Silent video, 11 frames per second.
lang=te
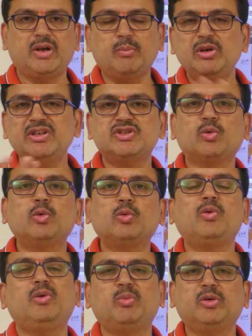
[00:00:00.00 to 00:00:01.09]
డబ్బులు ఇచ్చి
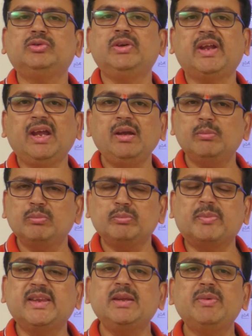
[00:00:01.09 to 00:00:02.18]
కొనుక్కొని పోతుంటే
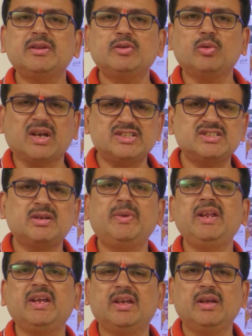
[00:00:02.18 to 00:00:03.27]
ప్రతిభతో
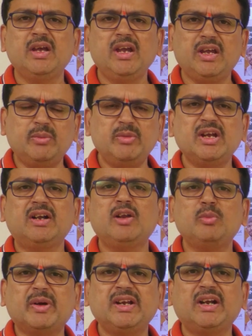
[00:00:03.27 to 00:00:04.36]
కష్టపడి ఎనిమిది గంటలు
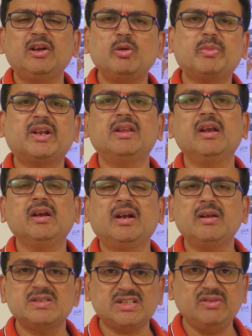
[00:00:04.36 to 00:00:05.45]
పది గంటలు పద్నాలుగు
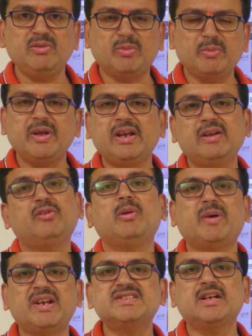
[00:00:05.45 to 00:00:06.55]
గంటలు చదివి ప్రిపేర్ అయిన వాళ్ళ
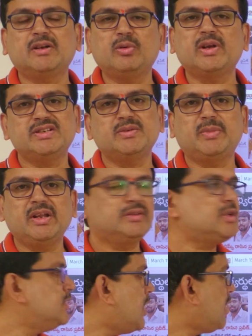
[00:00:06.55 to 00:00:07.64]
పరిస్థితి ఎట్లా ఉంటుంది చెప్పండి
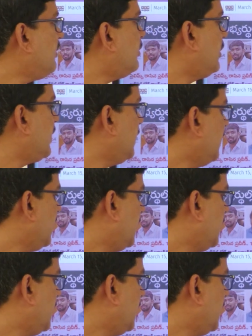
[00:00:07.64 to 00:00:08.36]
ఎంత దారుణంగా ఉంటుంది